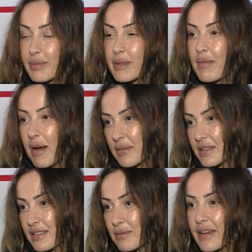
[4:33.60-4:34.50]
Bilmem
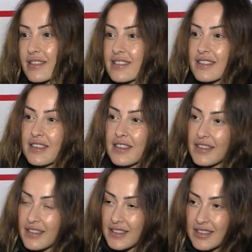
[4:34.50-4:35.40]
kısmet.
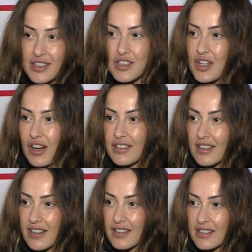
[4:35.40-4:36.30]

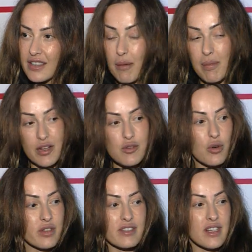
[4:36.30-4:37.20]
İnşallah. Yani ben
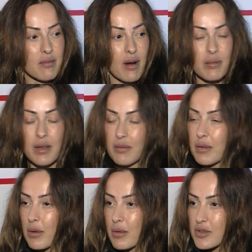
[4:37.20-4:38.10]
çok isterim
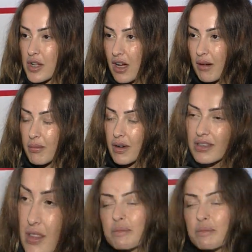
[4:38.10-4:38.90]
ablamla böyle bir şey yapmak.